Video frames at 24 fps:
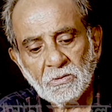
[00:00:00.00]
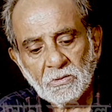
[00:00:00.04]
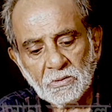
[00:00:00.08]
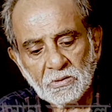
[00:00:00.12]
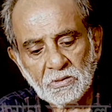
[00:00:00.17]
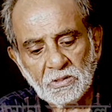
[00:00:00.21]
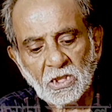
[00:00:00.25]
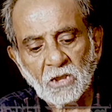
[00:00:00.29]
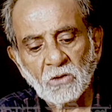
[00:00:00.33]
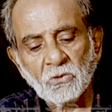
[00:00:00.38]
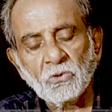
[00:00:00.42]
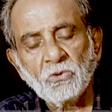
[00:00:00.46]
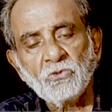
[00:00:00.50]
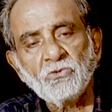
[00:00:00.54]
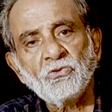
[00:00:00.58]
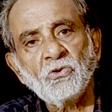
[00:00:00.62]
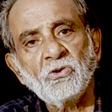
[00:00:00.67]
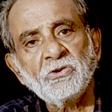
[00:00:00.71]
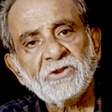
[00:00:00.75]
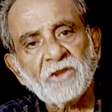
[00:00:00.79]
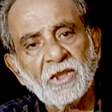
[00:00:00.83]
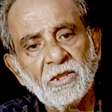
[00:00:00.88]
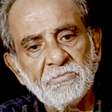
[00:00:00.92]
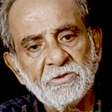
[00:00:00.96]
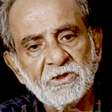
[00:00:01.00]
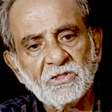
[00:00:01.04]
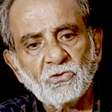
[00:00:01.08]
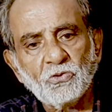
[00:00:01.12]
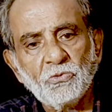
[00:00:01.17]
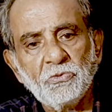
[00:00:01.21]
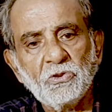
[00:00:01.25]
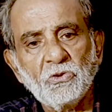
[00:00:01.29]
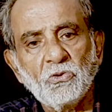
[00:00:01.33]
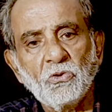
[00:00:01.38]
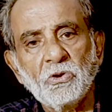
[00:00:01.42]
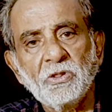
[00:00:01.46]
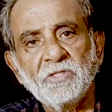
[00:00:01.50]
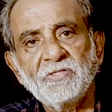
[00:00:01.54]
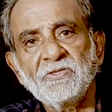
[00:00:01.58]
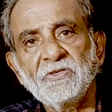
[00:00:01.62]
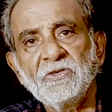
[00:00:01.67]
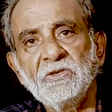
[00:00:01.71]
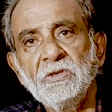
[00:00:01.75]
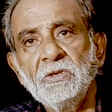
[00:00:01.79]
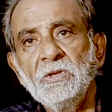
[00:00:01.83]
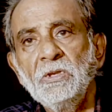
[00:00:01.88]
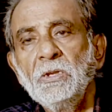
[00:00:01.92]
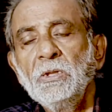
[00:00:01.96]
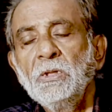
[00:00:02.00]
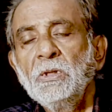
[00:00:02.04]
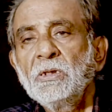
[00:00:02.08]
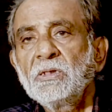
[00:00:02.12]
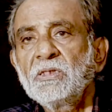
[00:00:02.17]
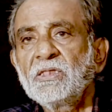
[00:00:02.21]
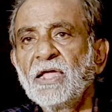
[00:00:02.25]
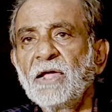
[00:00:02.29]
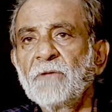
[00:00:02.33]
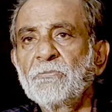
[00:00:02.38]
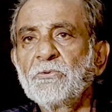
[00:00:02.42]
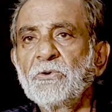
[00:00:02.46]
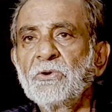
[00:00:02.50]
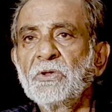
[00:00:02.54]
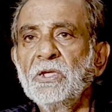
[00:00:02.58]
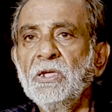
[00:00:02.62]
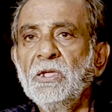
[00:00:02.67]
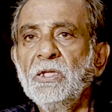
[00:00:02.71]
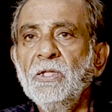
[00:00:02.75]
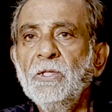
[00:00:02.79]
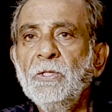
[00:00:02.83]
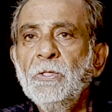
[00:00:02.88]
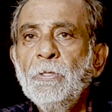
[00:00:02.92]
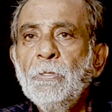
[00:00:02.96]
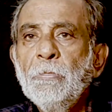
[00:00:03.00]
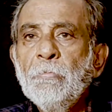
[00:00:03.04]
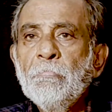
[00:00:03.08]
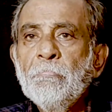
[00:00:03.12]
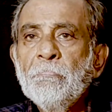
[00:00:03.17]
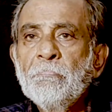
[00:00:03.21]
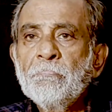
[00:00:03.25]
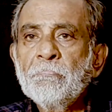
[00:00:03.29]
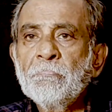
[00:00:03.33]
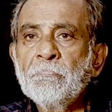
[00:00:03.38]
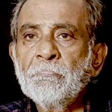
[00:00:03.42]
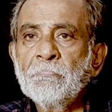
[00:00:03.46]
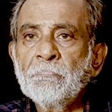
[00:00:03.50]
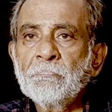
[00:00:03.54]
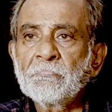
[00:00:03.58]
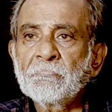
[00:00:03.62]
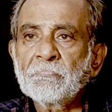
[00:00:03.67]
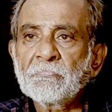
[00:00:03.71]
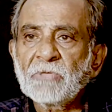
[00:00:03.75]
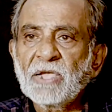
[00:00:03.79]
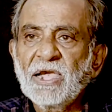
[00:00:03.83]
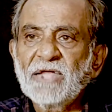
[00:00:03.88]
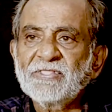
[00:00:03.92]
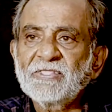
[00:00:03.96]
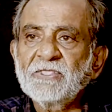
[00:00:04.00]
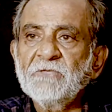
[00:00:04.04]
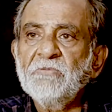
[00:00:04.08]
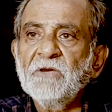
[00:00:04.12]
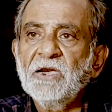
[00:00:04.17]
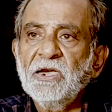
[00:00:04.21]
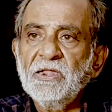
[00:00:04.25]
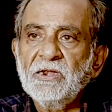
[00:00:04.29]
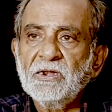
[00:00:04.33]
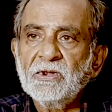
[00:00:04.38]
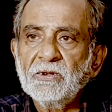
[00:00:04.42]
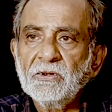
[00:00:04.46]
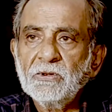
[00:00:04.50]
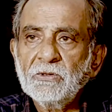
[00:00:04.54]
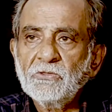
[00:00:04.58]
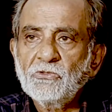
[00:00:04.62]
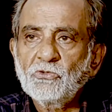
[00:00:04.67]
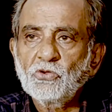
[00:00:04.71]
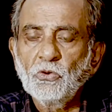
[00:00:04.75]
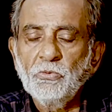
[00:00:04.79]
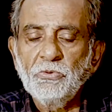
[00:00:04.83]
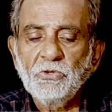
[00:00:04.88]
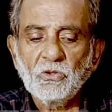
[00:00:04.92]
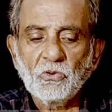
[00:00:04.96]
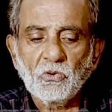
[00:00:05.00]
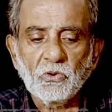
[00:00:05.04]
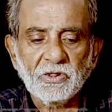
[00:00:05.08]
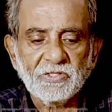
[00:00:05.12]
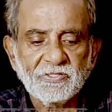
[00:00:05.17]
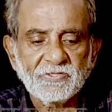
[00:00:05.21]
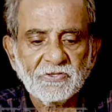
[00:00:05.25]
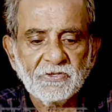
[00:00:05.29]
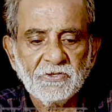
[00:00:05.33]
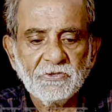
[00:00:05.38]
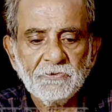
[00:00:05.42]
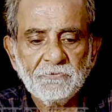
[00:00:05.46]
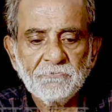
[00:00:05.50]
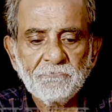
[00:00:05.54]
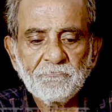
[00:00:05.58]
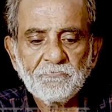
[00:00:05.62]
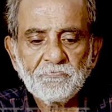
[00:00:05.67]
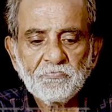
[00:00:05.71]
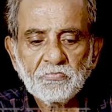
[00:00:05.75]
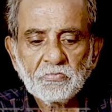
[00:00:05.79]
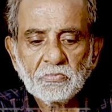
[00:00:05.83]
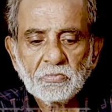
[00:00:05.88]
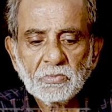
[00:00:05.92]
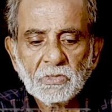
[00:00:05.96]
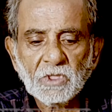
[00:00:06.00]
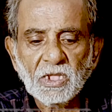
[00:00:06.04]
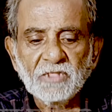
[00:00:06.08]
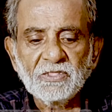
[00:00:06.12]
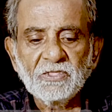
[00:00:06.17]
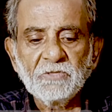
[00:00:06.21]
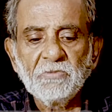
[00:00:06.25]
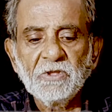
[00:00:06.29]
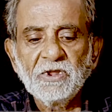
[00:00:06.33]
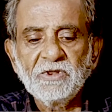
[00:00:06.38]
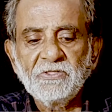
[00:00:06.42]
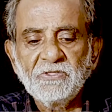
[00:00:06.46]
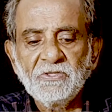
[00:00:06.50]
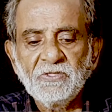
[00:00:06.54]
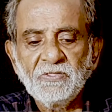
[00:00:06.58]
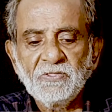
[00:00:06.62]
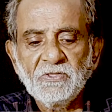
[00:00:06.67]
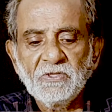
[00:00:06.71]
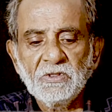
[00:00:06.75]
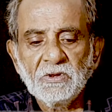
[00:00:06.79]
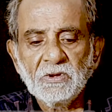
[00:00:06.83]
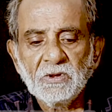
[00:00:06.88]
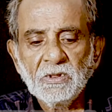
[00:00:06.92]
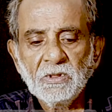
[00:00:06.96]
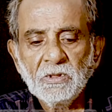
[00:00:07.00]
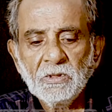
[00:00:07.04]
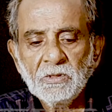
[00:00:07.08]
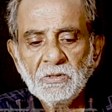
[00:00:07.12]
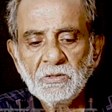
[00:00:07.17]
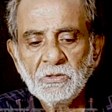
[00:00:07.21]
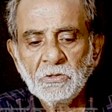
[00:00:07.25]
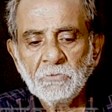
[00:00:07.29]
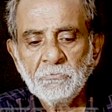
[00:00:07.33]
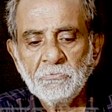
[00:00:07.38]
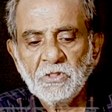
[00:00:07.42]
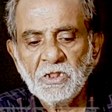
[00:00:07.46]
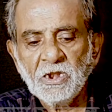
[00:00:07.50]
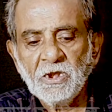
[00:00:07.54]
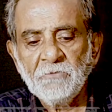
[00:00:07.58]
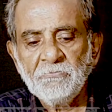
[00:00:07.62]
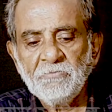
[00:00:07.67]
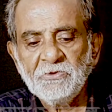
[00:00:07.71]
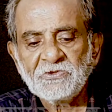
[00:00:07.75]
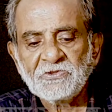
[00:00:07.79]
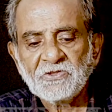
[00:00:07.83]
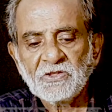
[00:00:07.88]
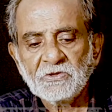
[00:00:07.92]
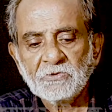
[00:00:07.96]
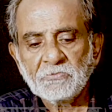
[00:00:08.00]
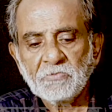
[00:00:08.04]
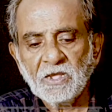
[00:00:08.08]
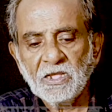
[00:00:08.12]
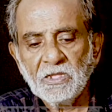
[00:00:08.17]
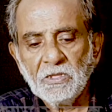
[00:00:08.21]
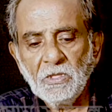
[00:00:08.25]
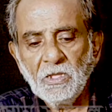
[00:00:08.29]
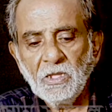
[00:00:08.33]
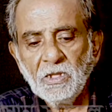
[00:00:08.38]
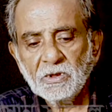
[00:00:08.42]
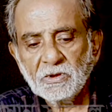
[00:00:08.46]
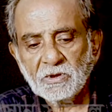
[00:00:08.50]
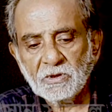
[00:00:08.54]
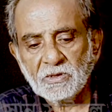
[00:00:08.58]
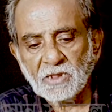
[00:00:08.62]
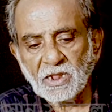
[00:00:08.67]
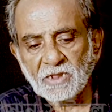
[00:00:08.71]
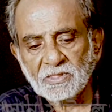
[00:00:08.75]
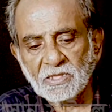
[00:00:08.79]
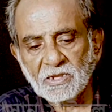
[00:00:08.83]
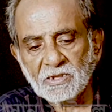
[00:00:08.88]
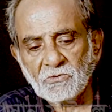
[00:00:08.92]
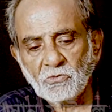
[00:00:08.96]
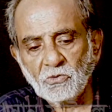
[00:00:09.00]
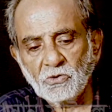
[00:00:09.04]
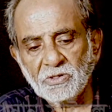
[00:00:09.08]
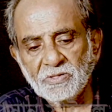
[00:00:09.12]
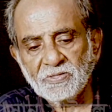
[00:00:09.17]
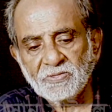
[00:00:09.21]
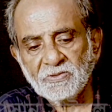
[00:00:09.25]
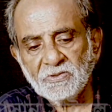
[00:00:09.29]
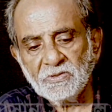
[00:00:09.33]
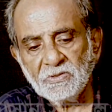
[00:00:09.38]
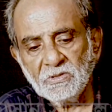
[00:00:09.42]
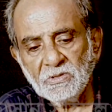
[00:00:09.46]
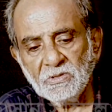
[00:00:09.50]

দেওয়ান নজরুল সাহেবের ছবি করেছে তারপরে গাজীবাইয়ের ছবি করেছে গাজীবাইয়ের জিনজির দিল বিশ্বাস ভাই দাদা করেছে